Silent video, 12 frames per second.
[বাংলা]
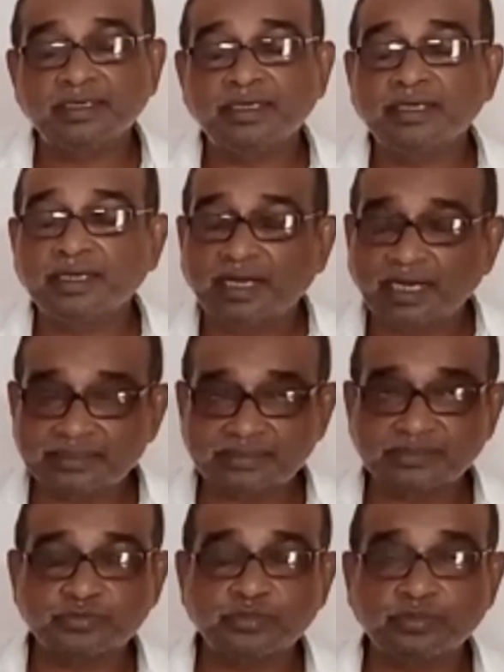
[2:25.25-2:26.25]

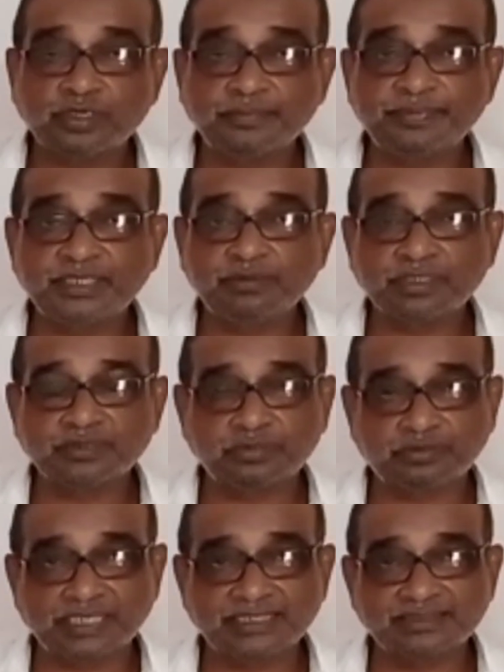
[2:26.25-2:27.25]
আল্ট্রাসোনোগ্রাফি করে ধরা
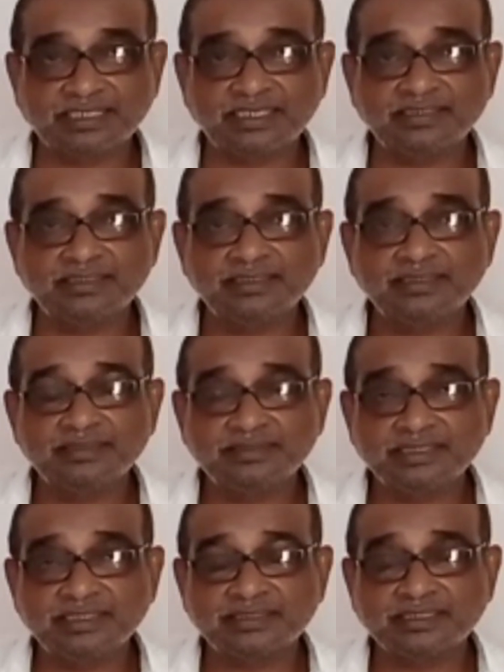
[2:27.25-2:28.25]
যায় যে
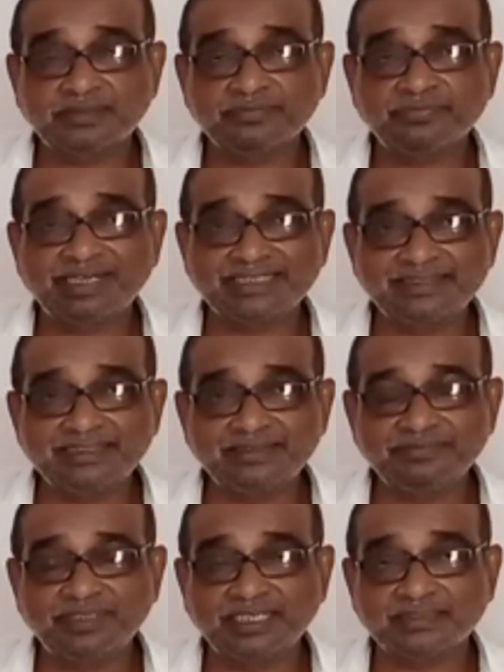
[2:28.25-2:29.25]
এটা ফ্যাটি
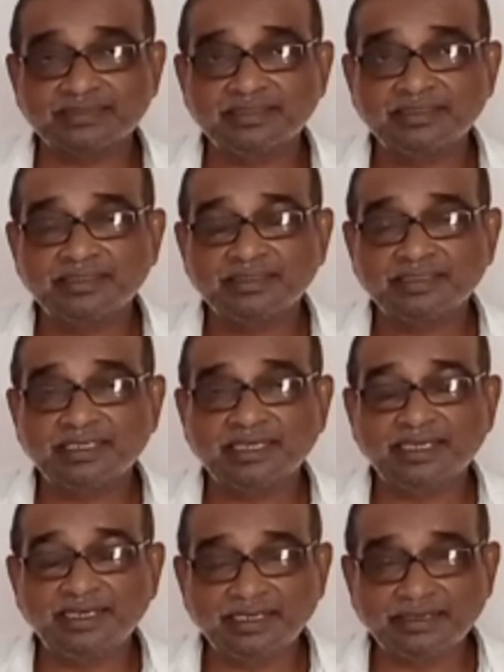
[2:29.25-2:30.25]
লিভার না
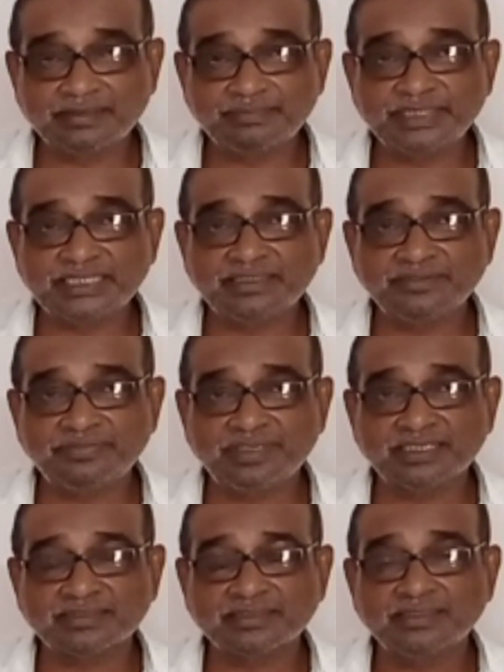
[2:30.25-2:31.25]
এলার্জমেন্ট লিভার
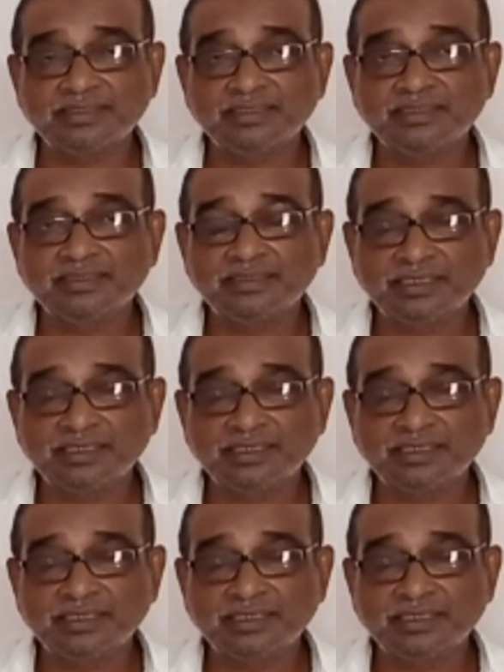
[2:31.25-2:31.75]
না